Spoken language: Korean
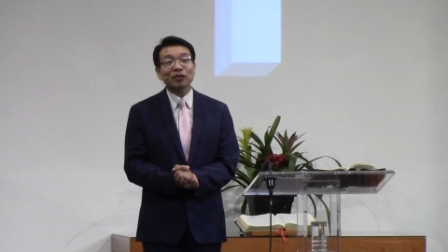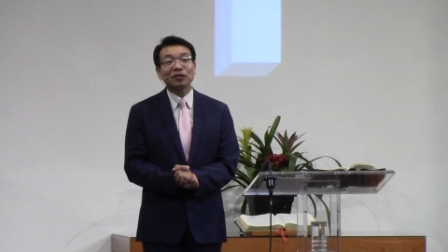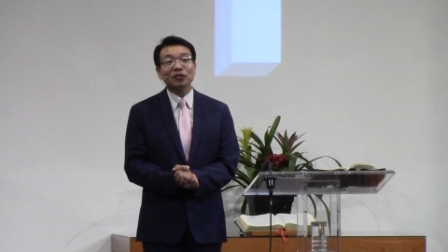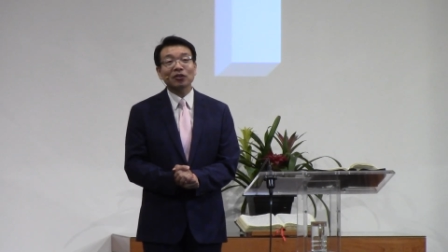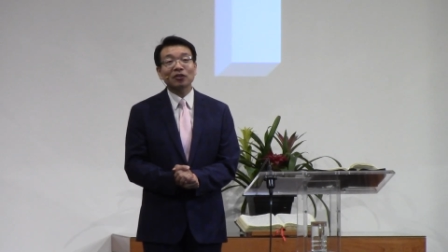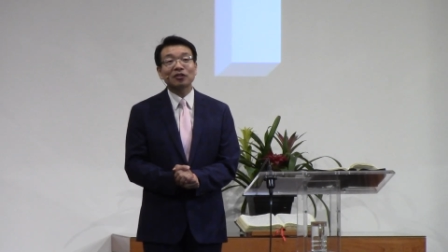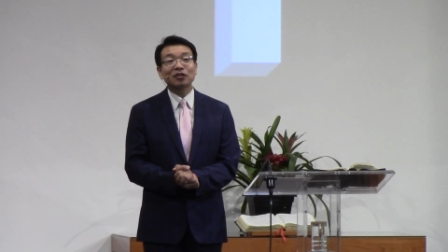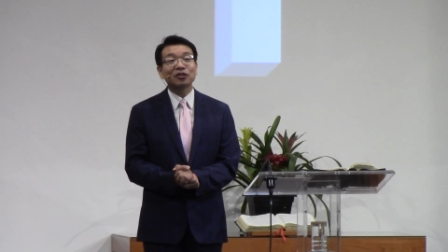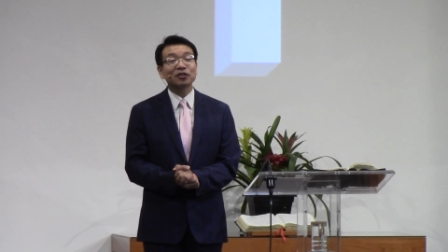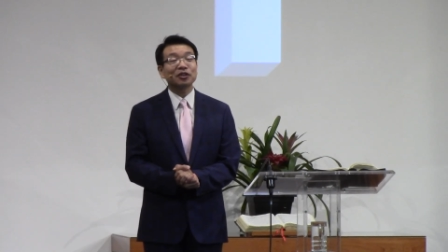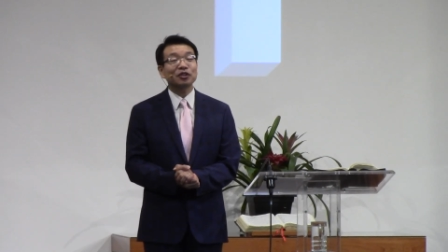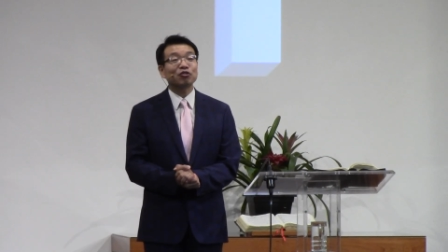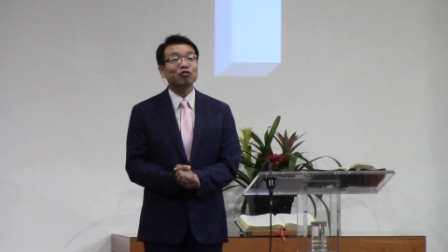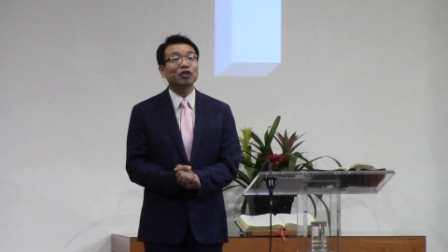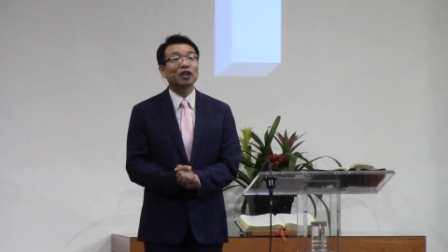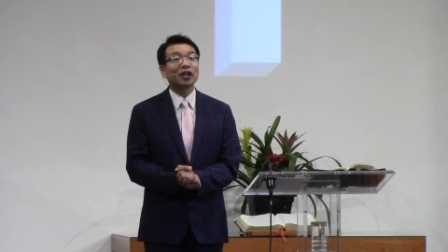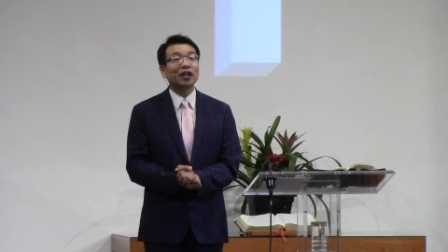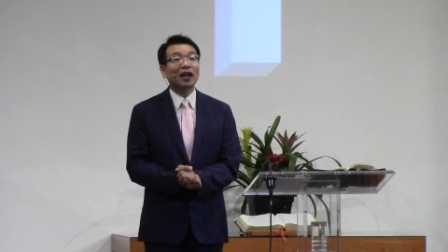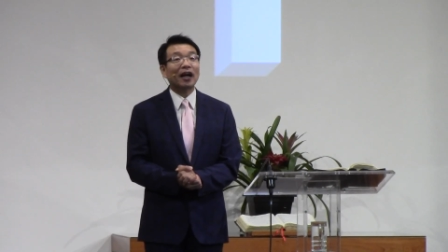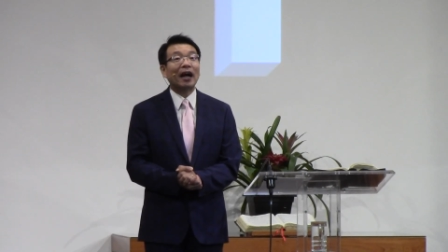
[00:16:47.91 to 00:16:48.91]
해서 그것이
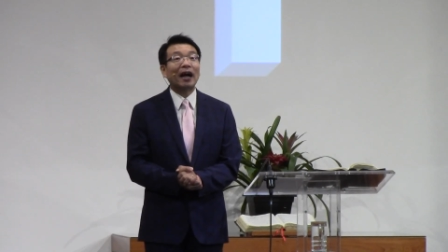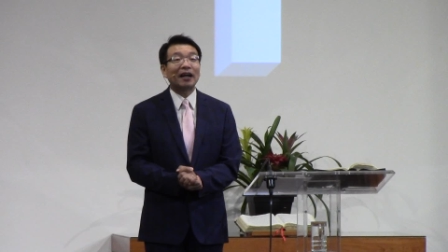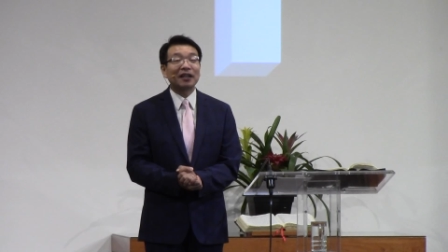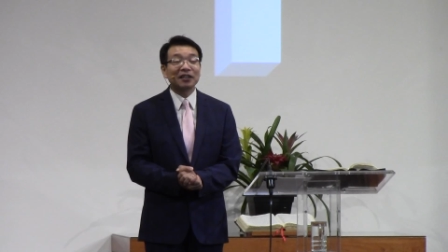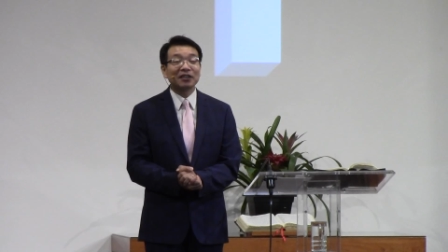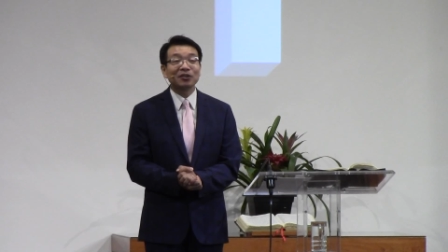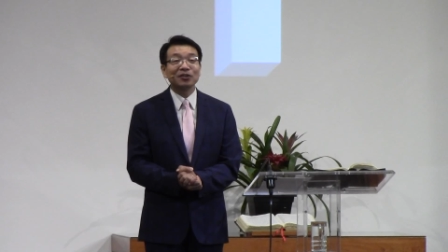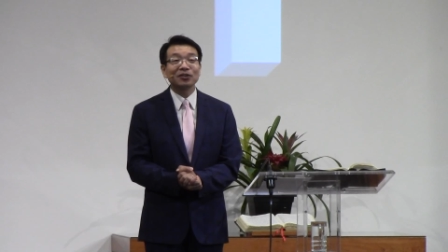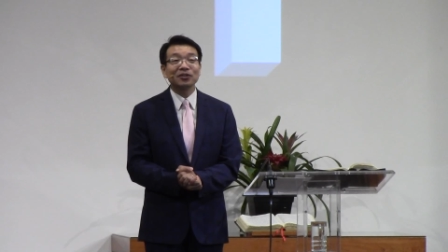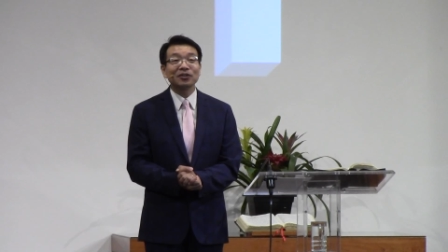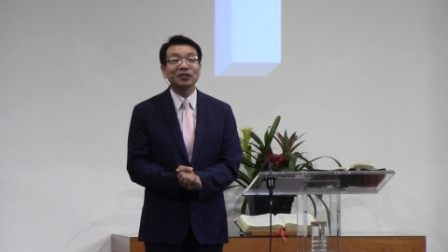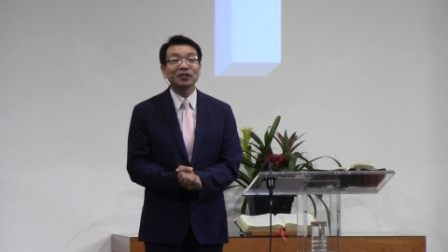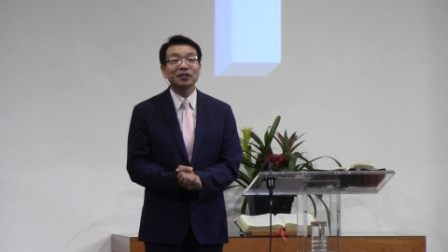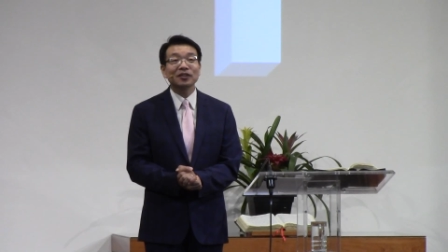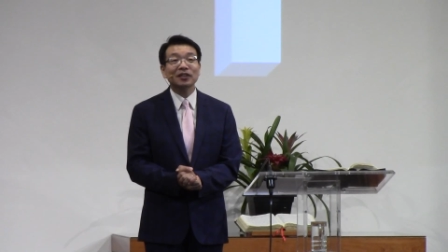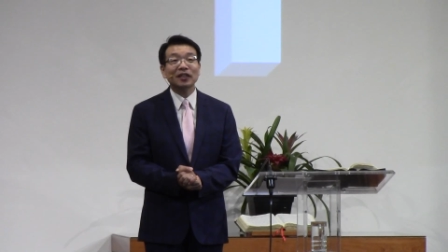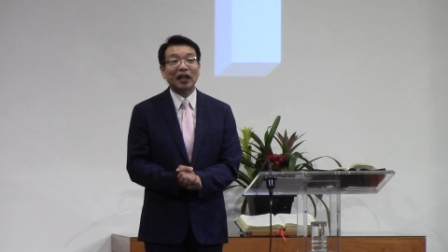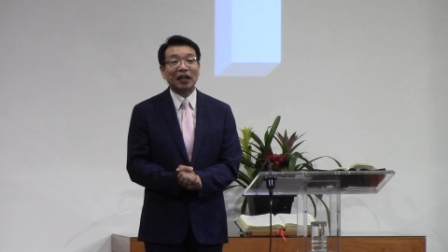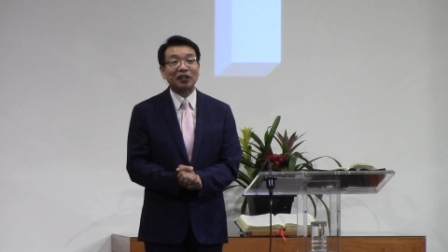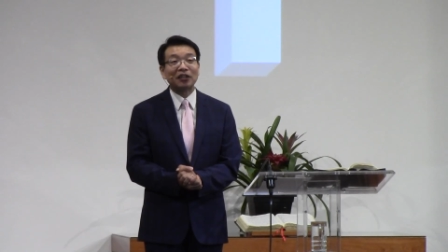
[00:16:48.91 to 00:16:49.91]
죄가 아닌
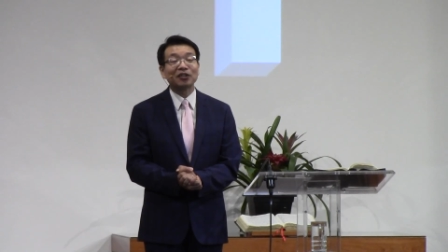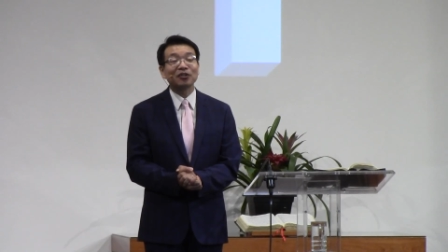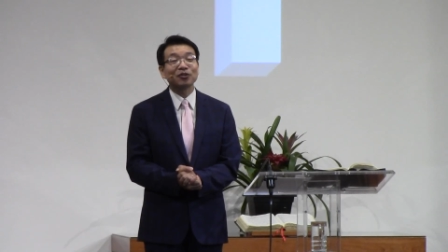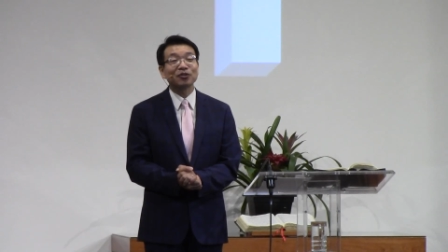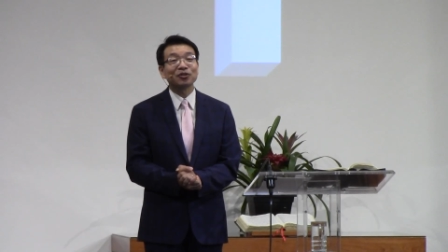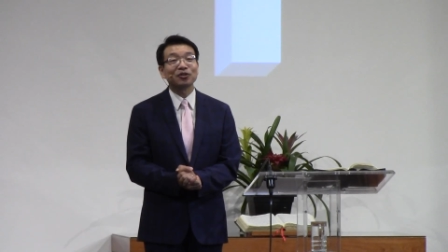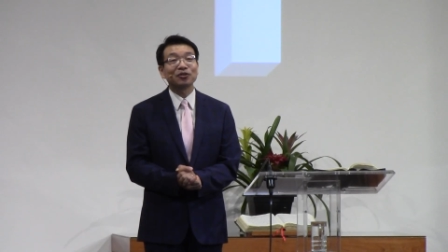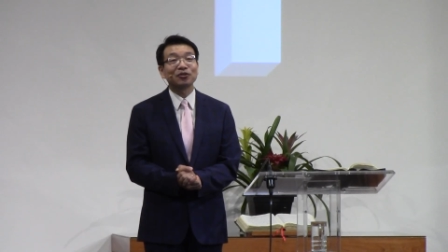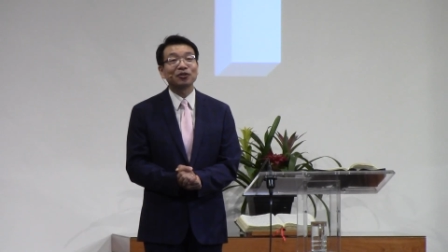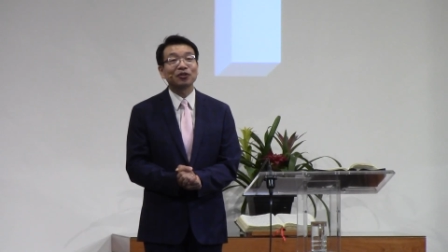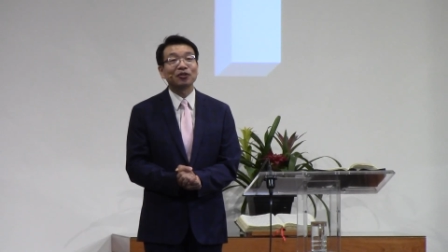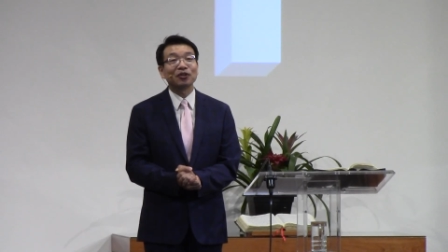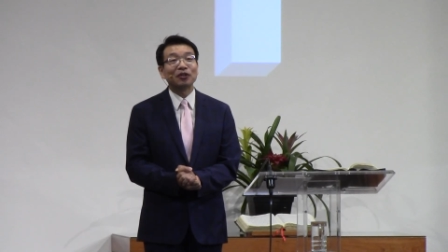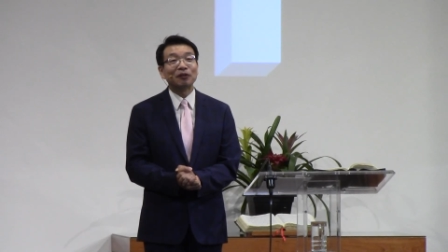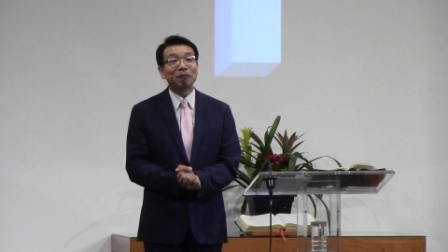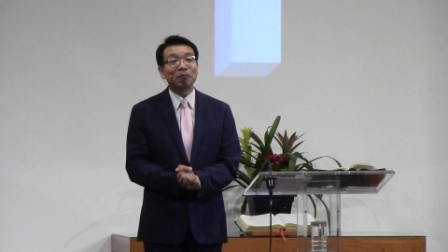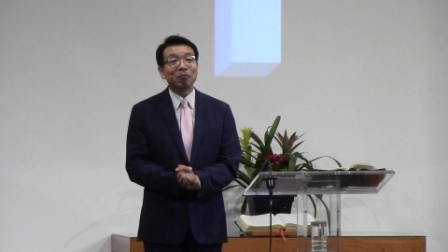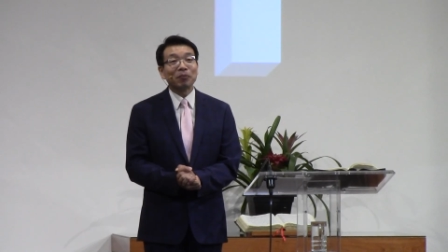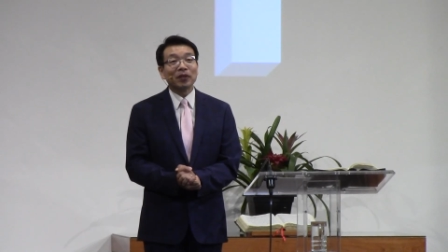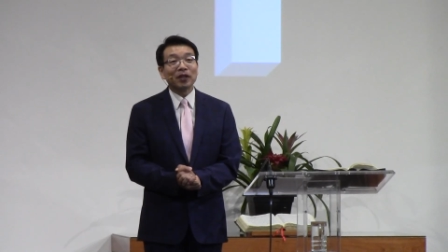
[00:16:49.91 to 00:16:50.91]
것은 아닌 것이죠.
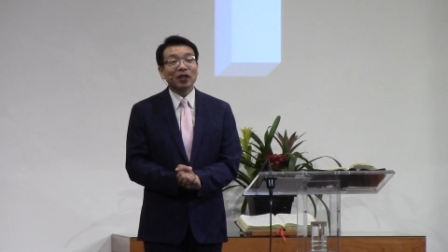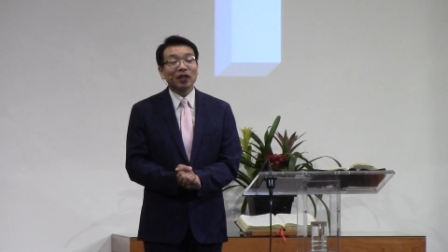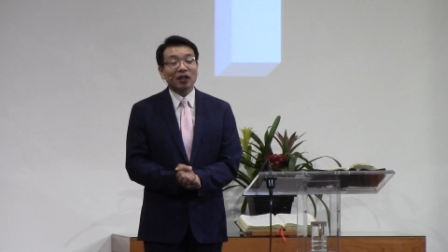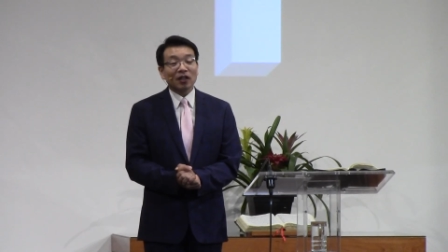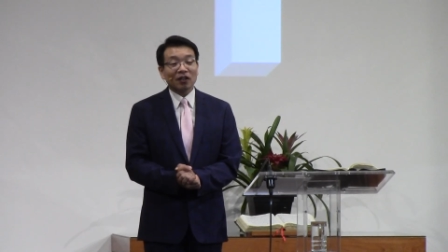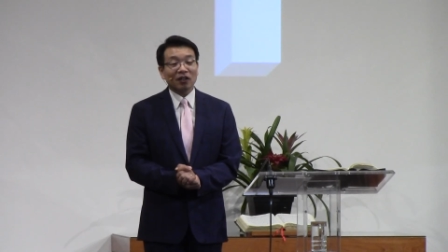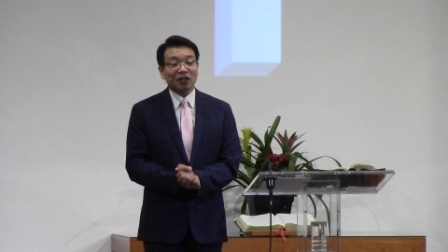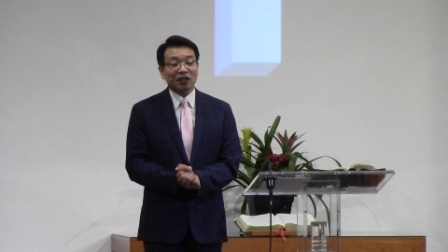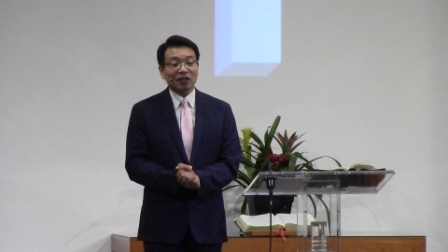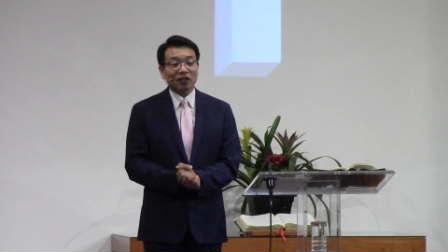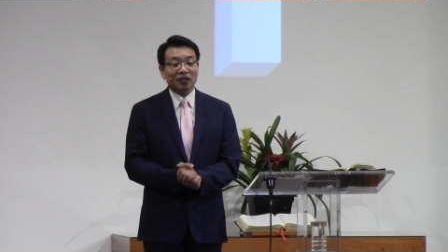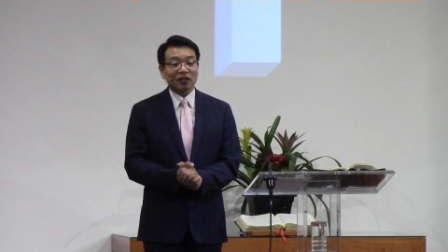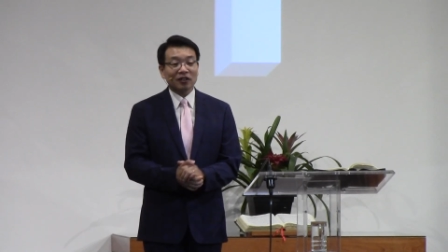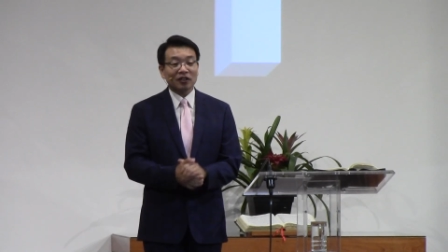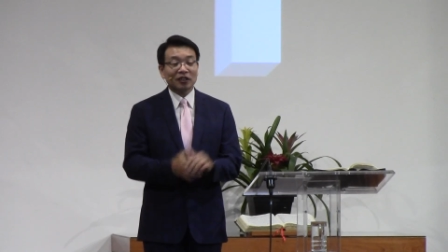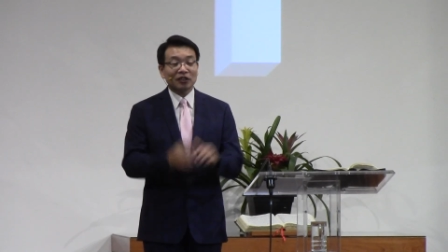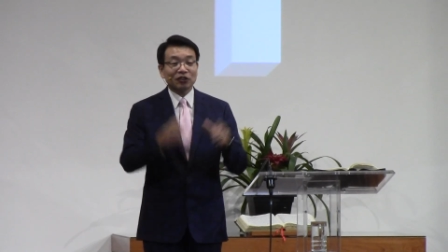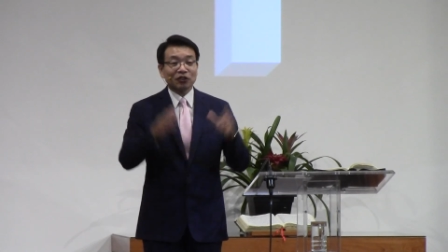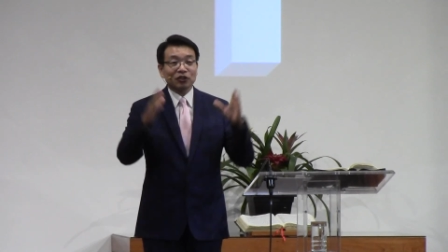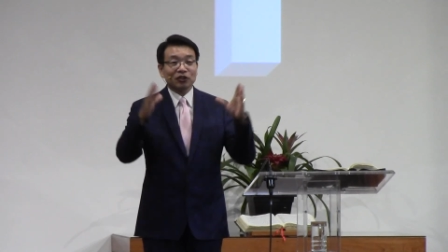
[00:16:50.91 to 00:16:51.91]

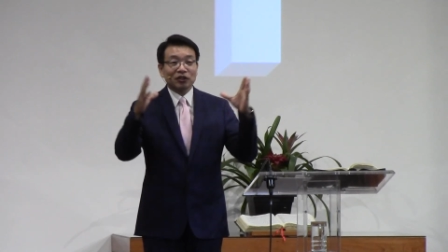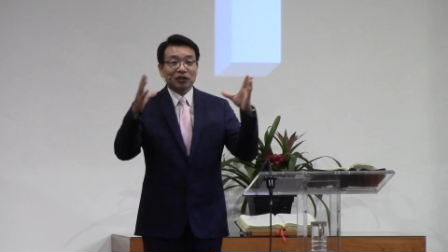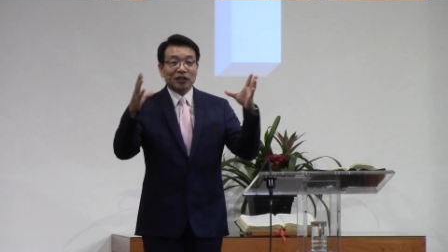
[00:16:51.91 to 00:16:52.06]
그래서